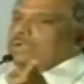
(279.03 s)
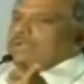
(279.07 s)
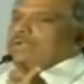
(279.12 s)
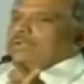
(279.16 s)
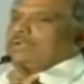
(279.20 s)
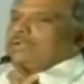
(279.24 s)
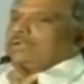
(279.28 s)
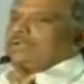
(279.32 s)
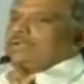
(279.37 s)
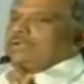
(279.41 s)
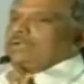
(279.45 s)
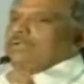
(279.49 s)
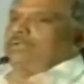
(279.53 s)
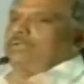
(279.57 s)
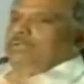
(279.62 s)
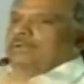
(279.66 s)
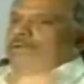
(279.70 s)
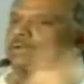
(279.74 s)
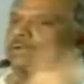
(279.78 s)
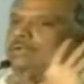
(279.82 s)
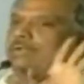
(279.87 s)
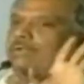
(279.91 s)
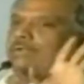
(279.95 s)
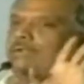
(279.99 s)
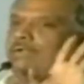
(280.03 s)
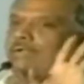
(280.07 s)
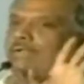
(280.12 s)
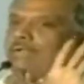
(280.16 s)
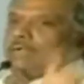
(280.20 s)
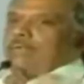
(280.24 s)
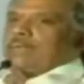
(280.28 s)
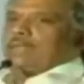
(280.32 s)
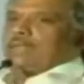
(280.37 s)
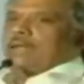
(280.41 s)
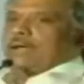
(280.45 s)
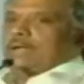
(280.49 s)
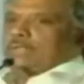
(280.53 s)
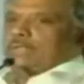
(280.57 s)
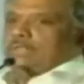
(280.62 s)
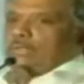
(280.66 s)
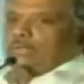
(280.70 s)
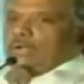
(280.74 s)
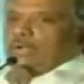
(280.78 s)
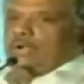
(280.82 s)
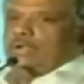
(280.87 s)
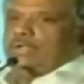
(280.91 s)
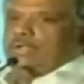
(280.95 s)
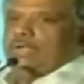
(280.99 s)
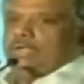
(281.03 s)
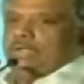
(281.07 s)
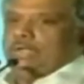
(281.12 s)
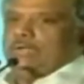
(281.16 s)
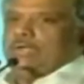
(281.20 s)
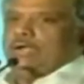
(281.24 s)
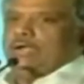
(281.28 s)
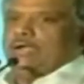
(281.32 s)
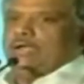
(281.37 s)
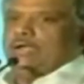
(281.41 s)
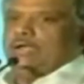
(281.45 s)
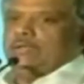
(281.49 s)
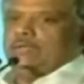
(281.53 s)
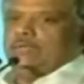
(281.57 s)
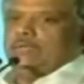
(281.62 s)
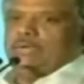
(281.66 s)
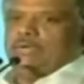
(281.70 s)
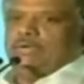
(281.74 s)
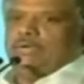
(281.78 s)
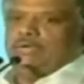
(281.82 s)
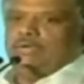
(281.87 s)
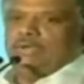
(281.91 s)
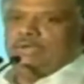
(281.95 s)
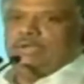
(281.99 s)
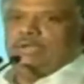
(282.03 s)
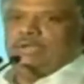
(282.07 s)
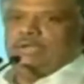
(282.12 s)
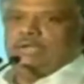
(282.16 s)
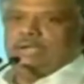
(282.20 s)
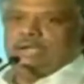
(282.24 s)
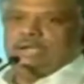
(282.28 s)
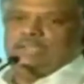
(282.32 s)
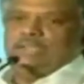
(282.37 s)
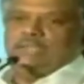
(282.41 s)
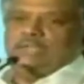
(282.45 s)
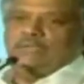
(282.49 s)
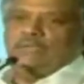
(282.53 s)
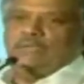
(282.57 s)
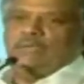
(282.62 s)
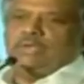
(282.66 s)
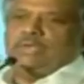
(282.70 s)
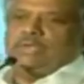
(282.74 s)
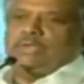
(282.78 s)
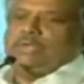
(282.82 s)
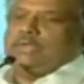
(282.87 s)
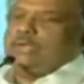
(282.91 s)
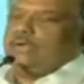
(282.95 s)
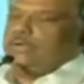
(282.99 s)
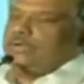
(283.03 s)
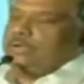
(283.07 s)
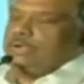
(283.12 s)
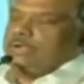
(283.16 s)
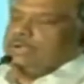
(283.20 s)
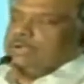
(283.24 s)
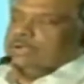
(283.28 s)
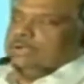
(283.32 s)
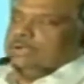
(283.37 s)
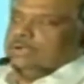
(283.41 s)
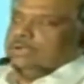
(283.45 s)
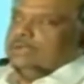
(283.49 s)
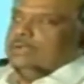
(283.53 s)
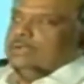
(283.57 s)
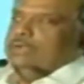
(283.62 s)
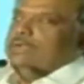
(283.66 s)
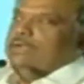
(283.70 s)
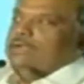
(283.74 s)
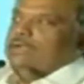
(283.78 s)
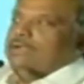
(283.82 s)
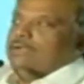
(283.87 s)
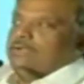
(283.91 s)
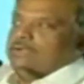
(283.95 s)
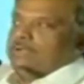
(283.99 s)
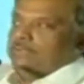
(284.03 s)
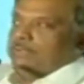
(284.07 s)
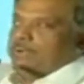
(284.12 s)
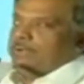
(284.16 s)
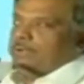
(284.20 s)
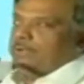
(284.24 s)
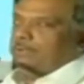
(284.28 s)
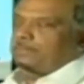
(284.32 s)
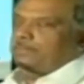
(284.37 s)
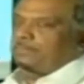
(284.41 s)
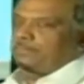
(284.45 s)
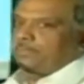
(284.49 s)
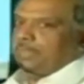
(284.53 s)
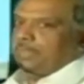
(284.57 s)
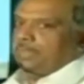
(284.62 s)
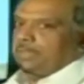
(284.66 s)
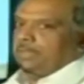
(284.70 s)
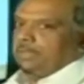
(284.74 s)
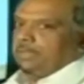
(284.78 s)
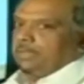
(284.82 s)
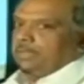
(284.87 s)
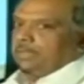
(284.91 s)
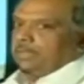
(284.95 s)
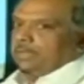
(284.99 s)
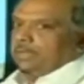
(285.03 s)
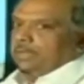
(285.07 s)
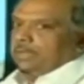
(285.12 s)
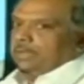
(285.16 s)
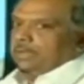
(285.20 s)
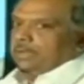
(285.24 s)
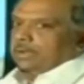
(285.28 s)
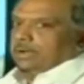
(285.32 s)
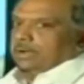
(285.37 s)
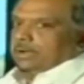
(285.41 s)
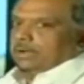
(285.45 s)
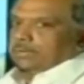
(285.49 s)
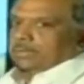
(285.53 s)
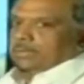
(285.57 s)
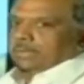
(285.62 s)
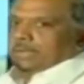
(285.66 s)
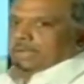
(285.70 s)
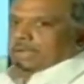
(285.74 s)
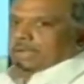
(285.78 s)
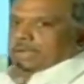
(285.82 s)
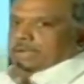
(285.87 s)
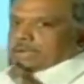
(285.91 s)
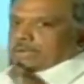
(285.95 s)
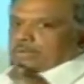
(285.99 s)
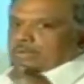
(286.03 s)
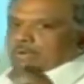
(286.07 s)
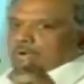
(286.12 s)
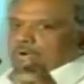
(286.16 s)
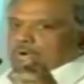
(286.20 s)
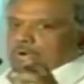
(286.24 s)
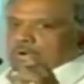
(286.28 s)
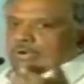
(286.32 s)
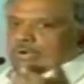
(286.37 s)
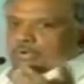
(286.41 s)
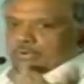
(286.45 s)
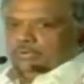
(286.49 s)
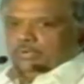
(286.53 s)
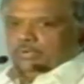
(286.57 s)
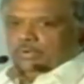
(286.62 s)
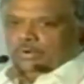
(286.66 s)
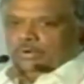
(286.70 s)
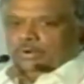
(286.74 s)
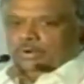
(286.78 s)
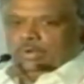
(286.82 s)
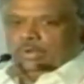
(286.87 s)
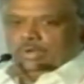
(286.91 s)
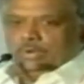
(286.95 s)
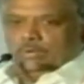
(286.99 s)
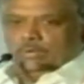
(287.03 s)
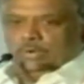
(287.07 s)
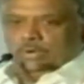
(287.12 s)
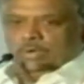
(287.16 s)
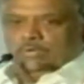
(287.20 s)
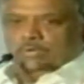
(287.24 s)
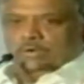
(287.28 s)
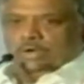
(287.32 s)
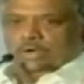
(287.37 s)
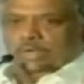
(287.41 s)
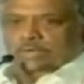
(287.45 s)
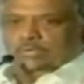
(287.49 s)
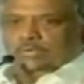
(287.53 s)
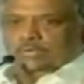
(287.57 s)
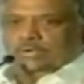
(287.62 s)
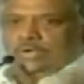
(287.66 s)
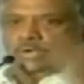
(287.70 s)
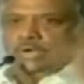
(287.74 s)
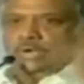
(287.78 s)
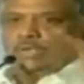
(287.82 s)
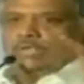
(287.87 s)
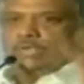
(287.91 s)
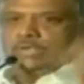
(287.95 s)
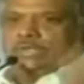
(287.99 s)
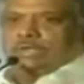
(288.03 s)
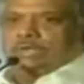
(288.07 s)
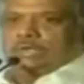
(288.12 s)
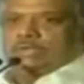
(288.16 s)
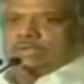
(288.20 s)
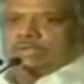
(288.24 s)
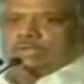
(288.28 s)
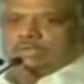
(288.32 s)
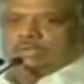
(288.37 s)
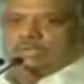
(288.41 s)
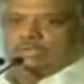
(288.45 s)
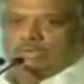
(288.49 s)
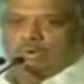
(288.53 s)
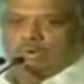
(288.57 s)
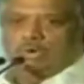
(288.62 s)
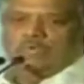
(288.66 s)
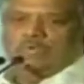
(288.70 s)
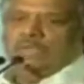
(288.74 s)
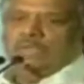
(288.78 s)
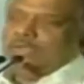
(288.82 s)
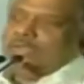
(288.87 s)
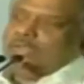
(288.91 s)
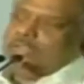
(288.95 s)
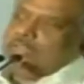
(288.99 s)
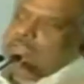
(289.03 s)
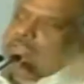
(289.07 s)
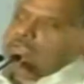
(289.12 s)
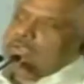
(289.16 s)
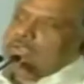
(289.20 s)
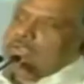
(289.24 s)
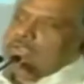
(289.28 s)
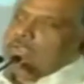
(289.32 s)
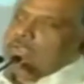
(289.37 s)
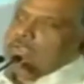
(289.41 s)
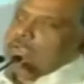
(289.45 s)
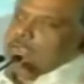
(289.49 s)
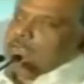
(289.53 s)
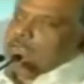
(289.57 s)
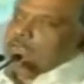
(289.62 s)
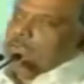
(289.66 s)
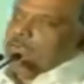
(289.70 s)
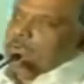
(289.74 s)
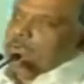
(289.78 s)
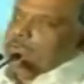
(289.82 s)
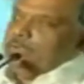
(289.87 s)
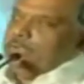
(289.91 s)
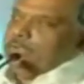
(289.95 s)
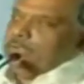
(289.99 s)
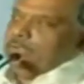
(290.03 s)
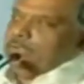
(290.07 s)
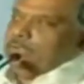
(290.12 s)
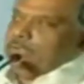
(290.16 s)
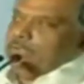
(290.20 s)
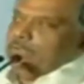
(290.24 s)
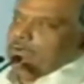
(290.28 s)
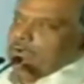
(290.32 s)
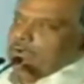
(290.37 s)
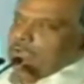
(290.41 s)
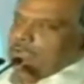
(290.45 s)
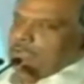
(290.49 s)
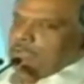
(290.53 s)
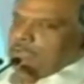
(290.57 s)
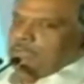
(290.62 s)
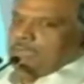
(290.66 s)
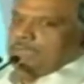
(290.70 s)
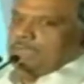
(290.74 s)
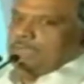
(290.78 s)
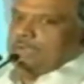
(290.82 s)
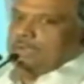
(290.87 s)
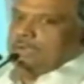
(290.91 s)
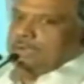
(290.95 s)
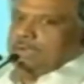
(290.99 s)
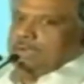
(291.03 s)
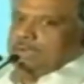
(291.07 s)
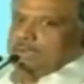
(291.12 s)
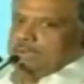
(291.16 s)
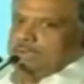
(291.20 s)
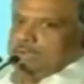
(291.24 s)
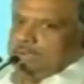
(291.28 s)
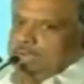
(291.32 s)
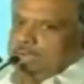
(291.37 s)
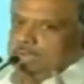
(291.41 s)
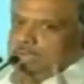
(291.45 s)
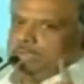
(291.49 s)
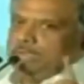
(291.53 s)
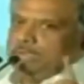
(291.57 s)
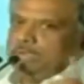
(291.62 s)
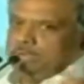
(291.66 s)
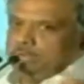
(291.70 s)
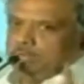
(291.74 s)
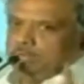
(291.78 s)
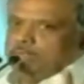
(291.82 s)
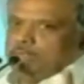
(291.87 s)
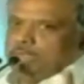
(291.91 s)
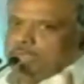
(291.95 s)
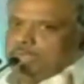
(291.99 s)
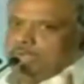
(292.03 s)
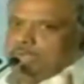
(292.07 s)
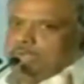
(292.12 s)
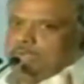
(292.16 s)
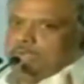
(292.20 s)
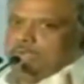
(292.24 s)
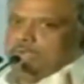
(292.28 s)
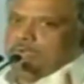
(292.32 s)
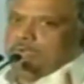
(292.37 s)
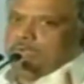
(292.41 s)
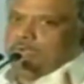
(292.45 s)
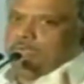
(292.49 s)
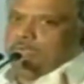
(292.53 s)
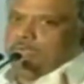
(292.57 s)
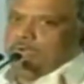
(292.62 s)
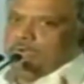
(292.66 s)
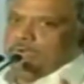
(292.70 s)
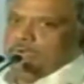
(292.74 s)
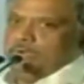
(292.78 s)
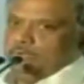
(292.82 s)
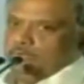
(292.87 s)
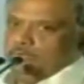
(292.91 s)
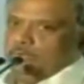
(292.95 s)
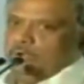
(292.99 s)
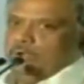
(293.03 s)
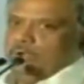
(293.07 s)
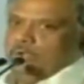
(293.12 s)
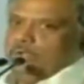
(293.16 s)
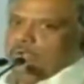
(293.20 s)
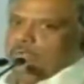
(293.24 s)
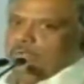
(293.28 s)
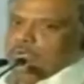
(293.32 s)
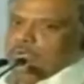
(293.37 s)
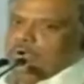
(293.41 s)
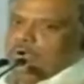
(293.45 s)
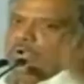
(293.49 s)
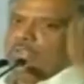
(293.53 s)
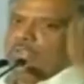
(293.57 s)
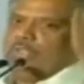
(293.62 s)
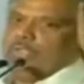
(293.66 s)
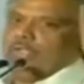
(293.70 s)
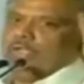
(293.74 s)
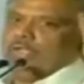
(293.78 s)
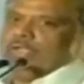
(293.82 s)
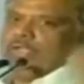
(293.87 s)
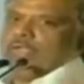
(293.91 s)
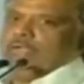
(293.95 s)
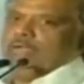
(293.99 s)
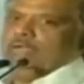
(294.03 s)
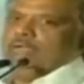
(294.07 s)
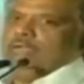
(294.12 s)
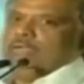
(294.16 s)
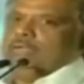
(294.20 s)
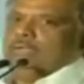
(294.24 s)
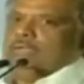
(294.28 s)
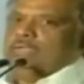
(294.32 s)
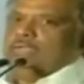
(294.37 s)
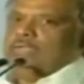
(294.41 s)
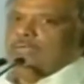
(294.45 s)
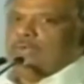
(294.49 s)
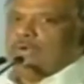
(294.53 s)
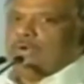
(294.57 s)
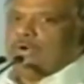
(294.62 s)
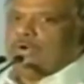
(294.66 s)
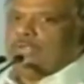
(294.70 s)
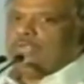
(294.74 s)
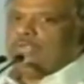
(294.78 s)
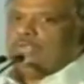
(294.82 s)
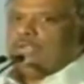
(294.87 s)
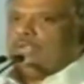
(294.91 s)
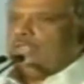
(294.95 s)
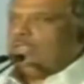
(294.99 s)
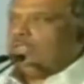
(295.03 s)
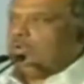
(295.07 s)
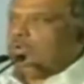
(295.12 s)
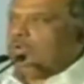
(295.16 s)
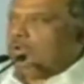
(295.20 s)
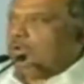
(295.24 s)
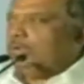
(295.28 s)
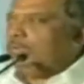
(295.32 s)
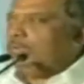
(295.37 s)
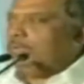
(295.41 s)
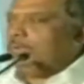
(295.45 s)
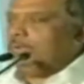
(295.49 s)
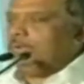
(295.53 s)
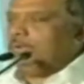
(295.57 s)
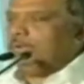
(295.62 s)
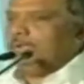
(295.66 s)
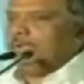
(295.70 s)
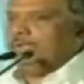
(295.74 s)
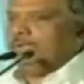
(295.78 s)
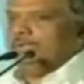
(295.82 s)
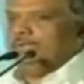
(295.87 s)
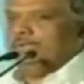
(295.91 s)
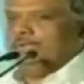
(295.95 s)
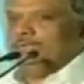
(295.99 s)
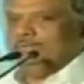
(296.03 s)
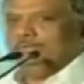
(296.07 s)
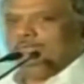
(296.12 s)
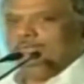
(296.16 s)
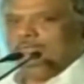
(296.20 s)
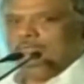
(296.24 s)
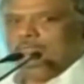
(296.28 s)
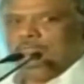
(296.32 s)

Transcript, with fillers: உயிர் இருக்கின்றது பார்க்கவில்லை அந்த உயிருடைய இயக்கங்கள் ஆரம்பமாகிக் கொண்டிருக்கின்றன உங்களை இயக்கிக் கொண்டிருக்கின்றன நீங்கள் அறிய முடியும் நம்பிக்கை என்ற ஒன்று உங்களுடைய உணர்வுகளை தூக்கி நிறுத்துகின்றது சோர்விலிருந்து என்னுடைய கலைப்பு நீங்கி நான் வாட ஆரம்பிக்கின்றேன் இந்த நம்பிக்கை என்ற ஒன்று உங்களுக்கு உயிரோட்டத்தை அளிக்கின்றது அந்த உயிரோட்டத்தில் எந்த நோயும் தங்க முடியாது